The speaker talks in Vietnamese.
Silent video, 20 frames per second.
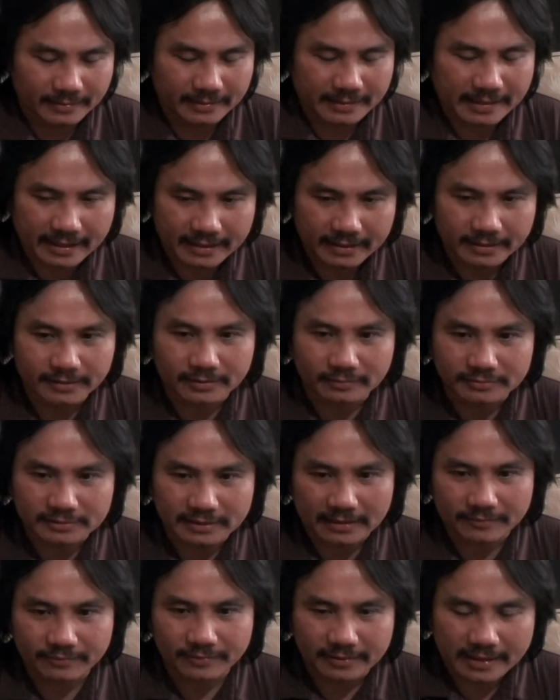nhà nước Cộng
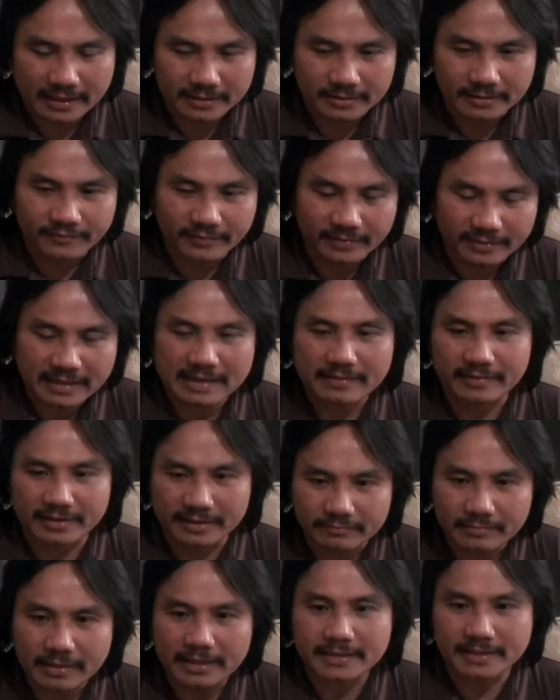sản, nhà nước Việt Nam
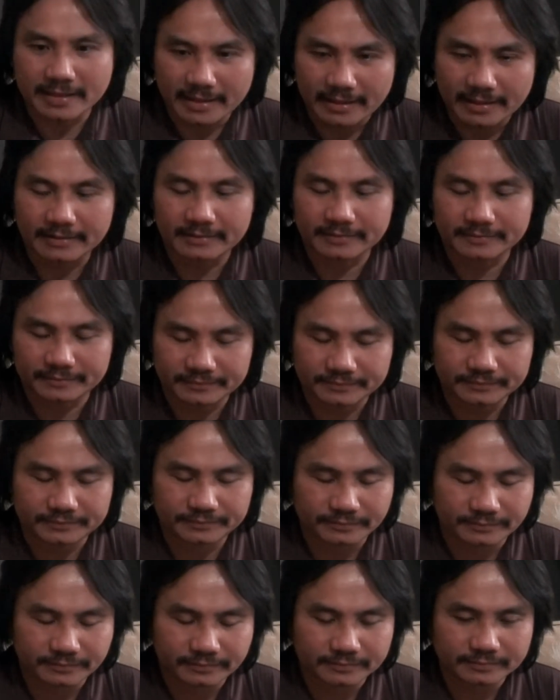hiện bây giờ
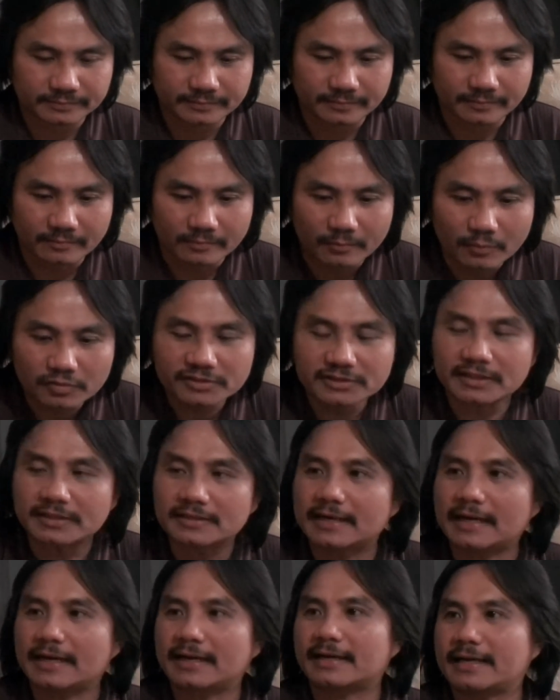muốn
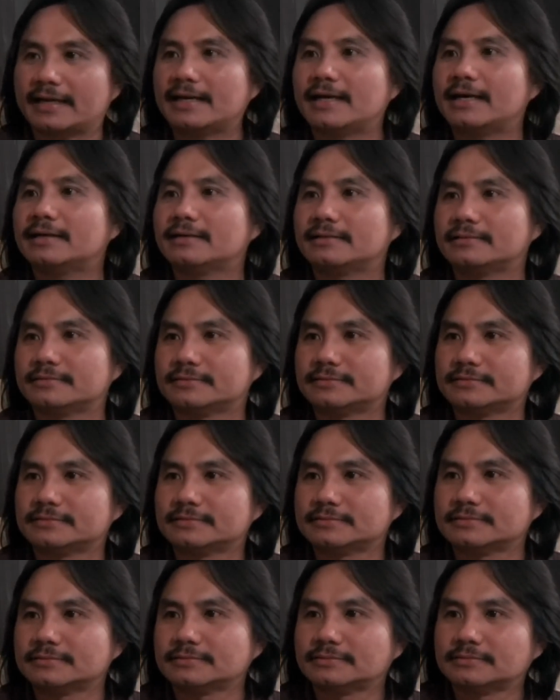xích gần lại hơn
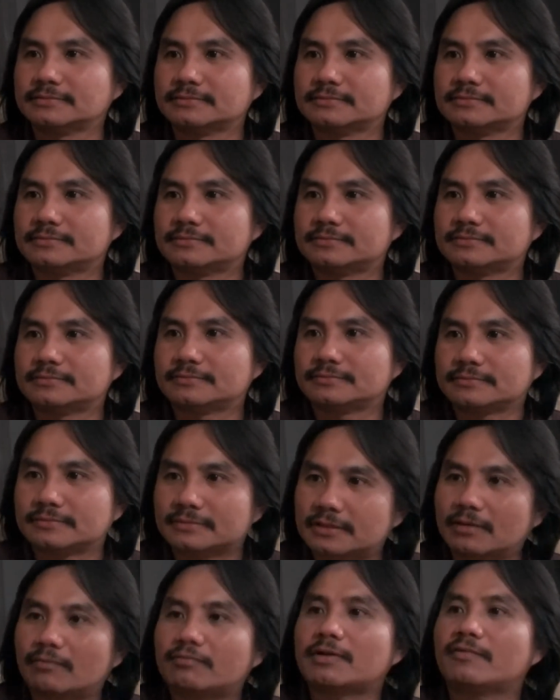
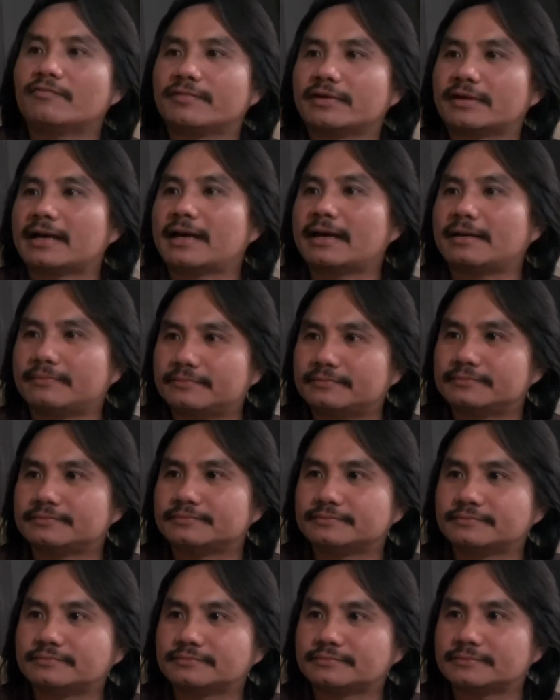cộng đồng Việt Nam
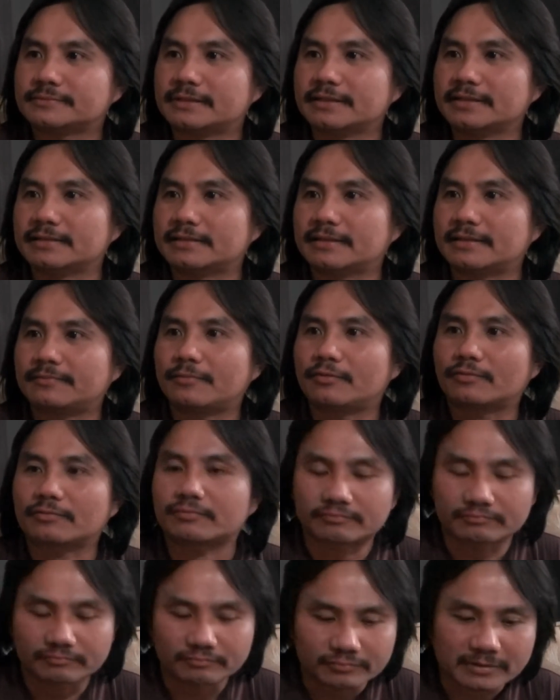thì đã một
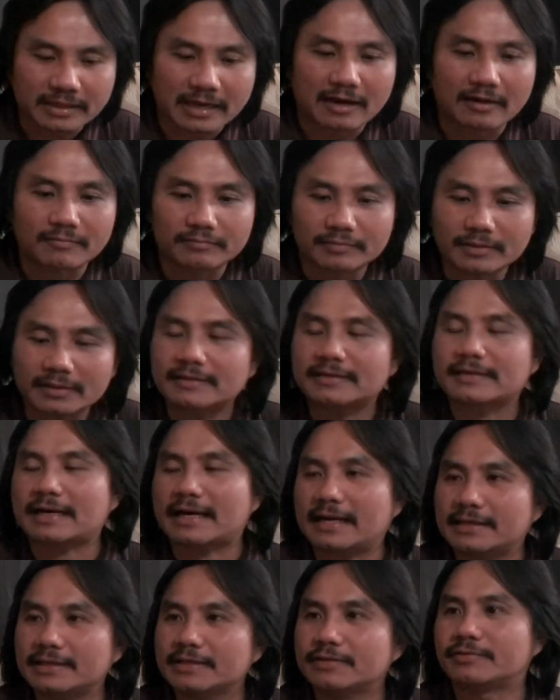tạo tất
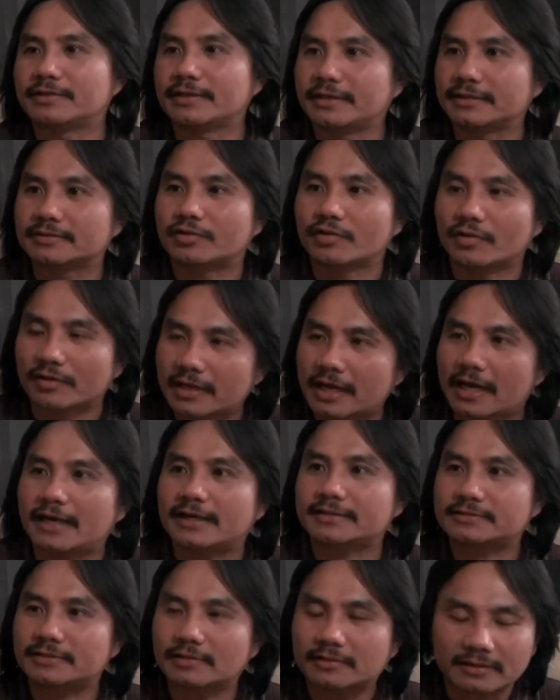cả điều kiện thuận
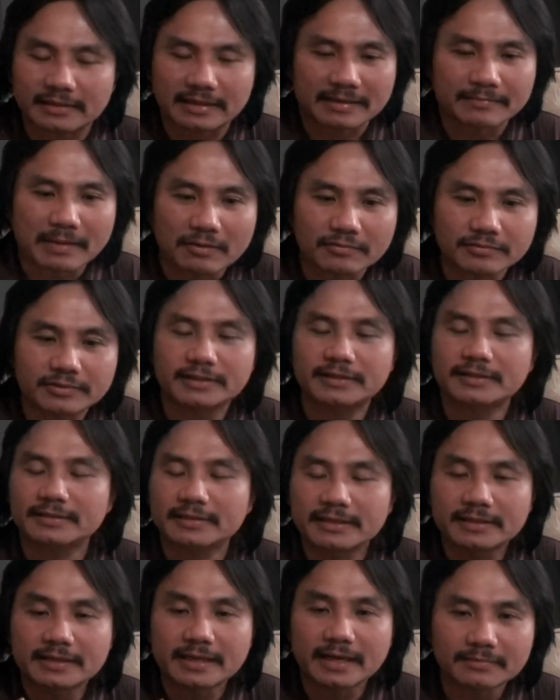lợi cho tất cả báo chí
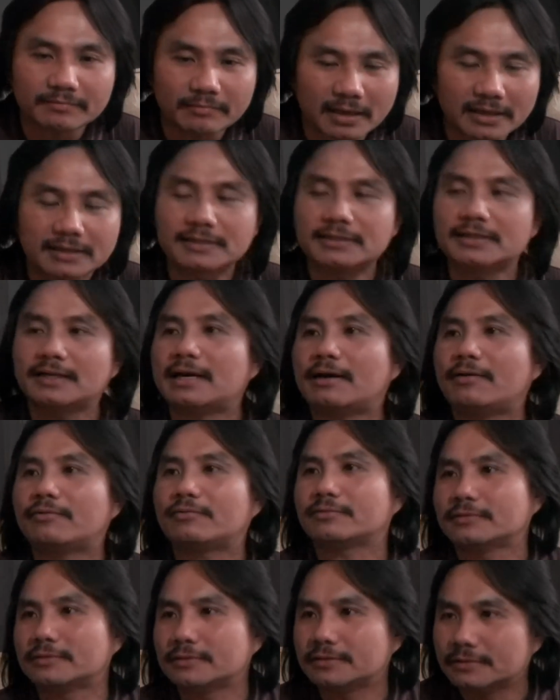đi đến bất cứ nơi đâu